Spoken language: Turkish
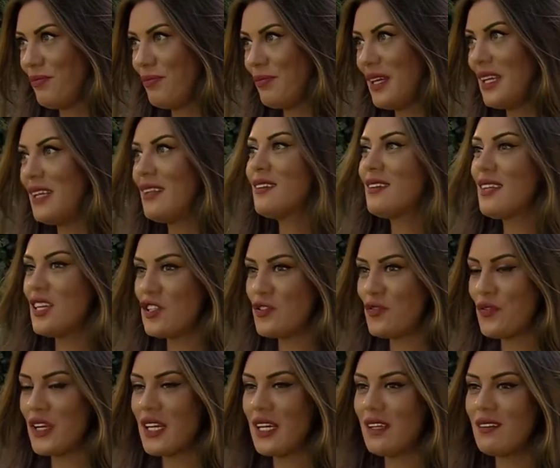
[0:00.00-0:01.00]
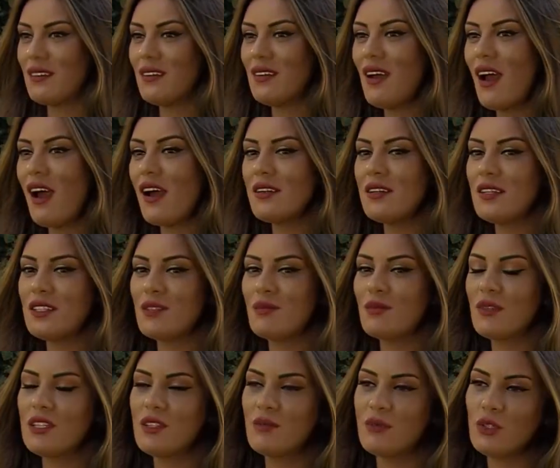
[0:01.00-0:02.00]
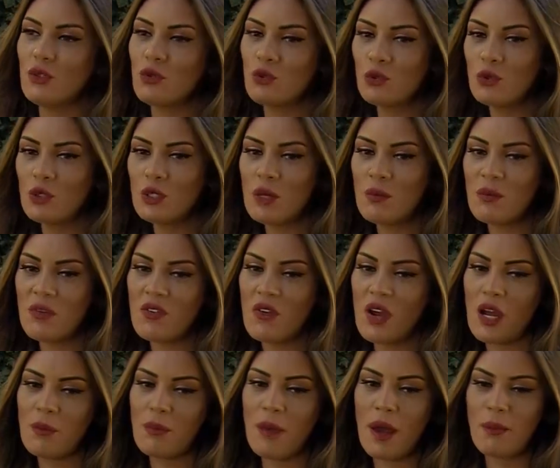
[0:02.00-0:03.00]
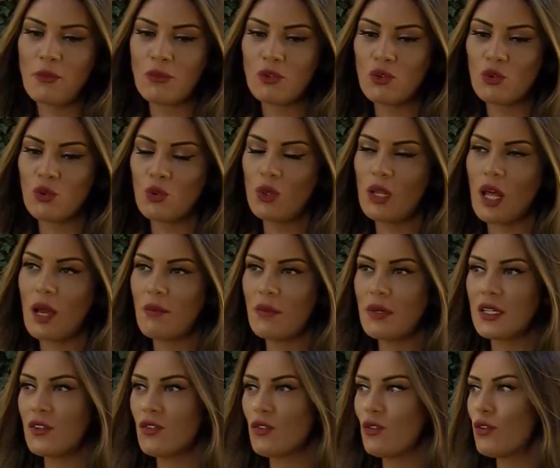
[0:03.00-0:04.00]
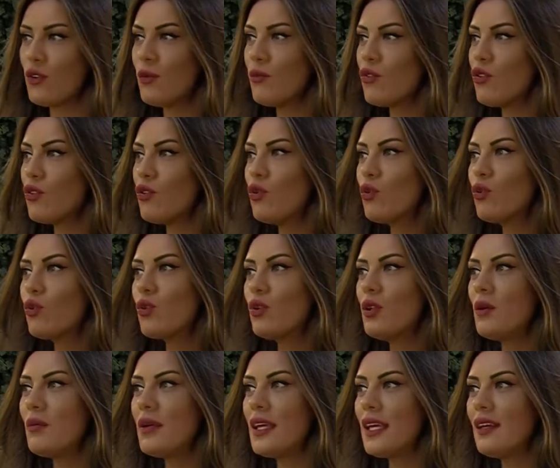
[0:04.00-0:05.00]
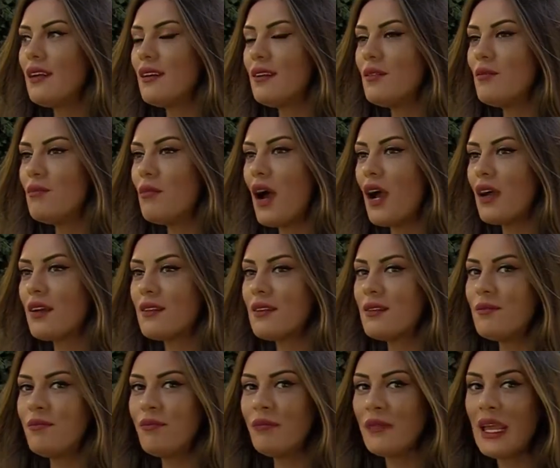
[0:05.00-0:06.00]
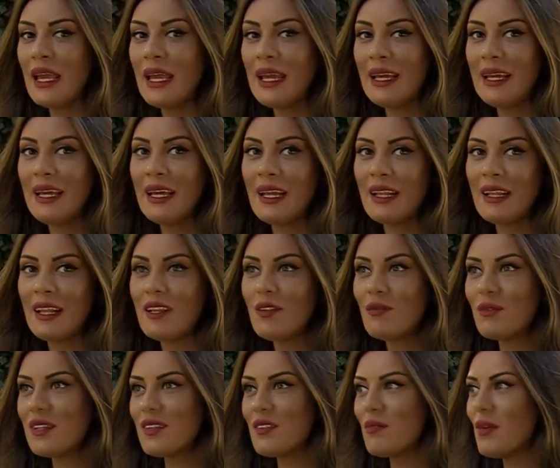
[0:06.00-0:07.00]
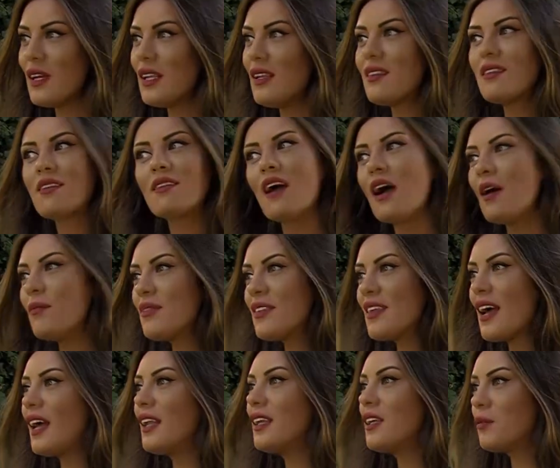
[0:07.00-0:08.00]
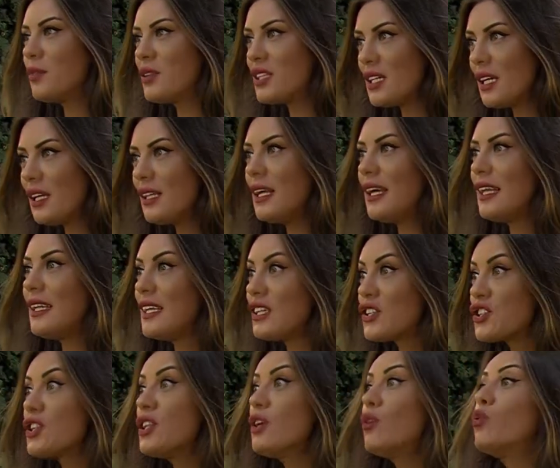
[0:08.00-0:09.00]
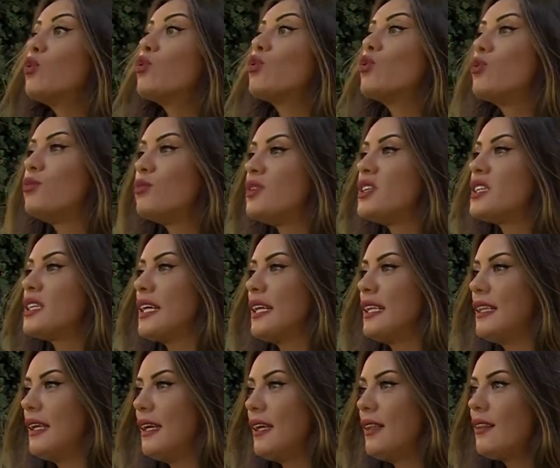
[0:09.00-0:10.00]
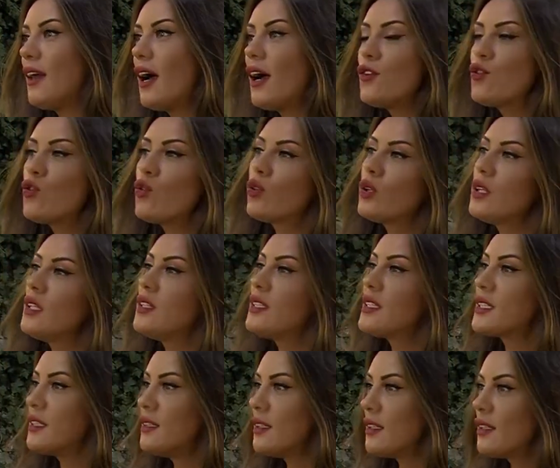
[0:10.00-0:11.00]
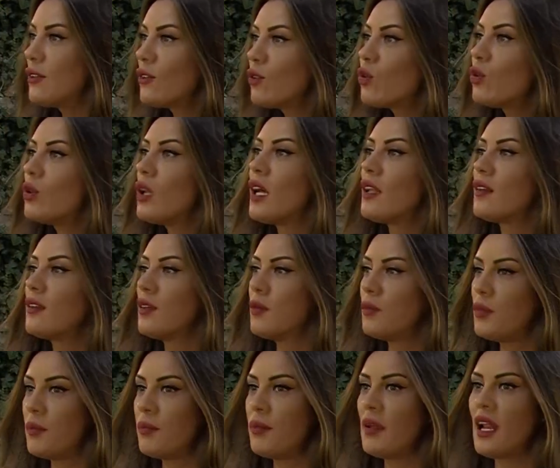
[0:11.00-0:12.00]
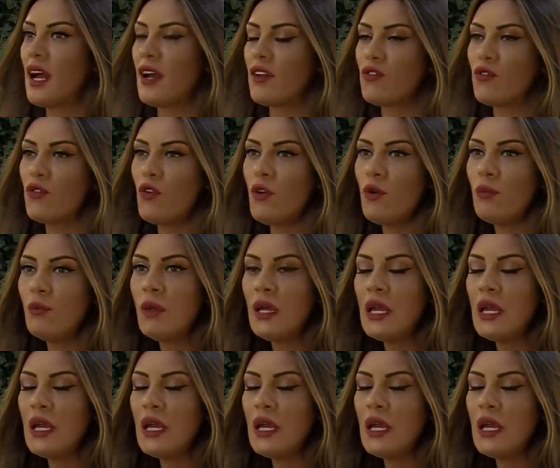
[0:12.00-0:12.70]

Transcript: beni teşvik etti. Anneciğim dedi bir uygulama var ben bunu kullanmak istiyorum. Sonra uygulamaya girdim baktım Dedim kızım hani tam senlik bir şey değil, yaşına uygun bir şey değil. Daha çok yetişkinlerin kullandığı bir platform.